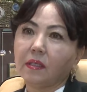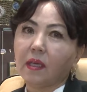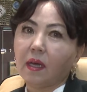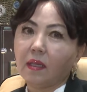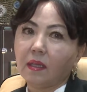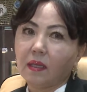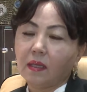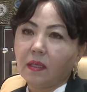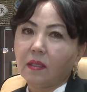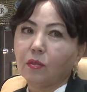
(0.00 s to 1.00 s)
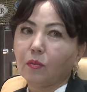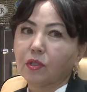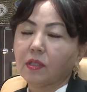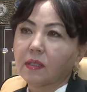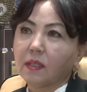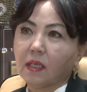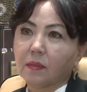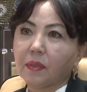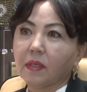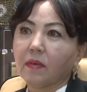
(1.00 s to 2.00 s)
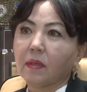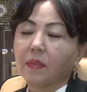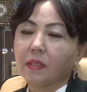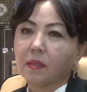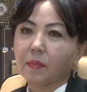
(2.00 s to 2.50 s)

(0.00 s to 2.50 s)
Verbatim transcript: Идеал». Ну, можно сказать, первое место,